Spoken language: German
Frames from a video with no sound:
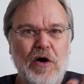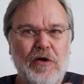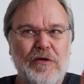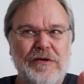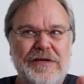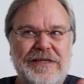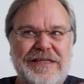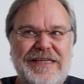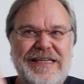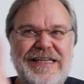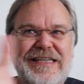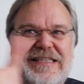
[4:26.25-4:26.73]

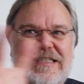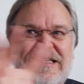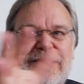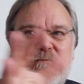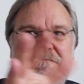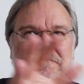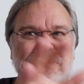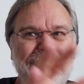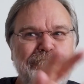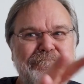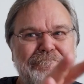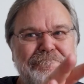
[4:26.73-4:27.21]
Und
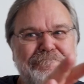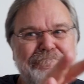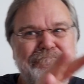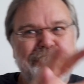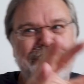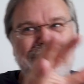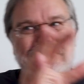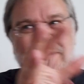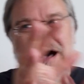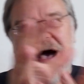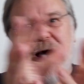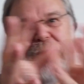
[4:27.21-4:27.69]
diese
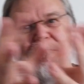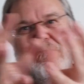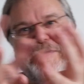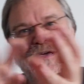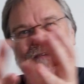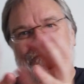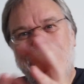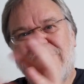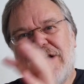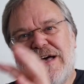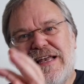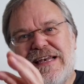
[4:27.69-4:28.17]

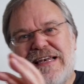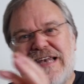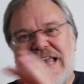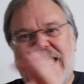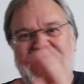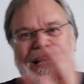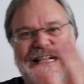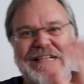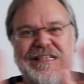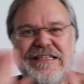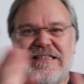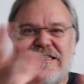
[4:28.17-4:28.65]

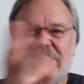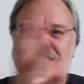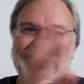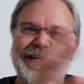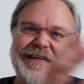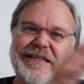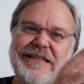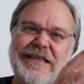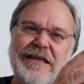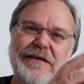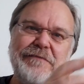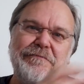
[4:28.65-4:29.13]

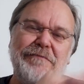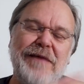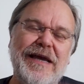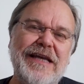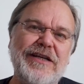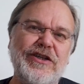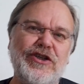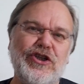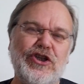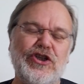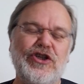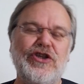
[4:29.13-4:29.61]
Ambivalenz hat den
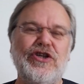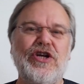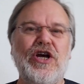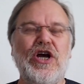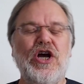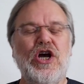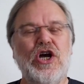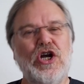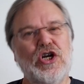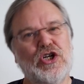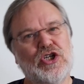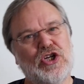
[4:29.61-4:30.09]

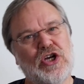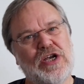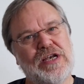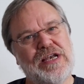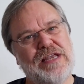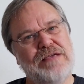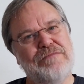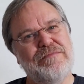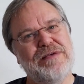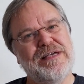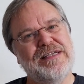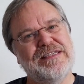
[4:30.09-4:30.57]
Menschen
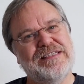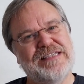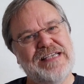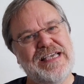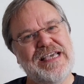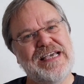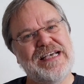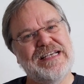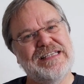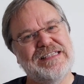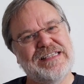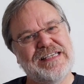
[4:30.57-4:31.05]
schon immer
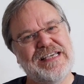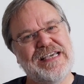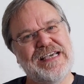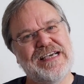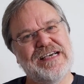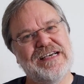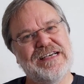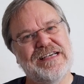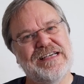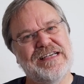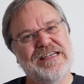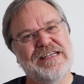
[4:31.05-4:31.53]
sehr,
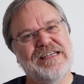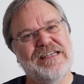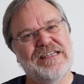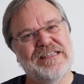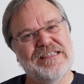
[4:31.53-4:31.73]
sehr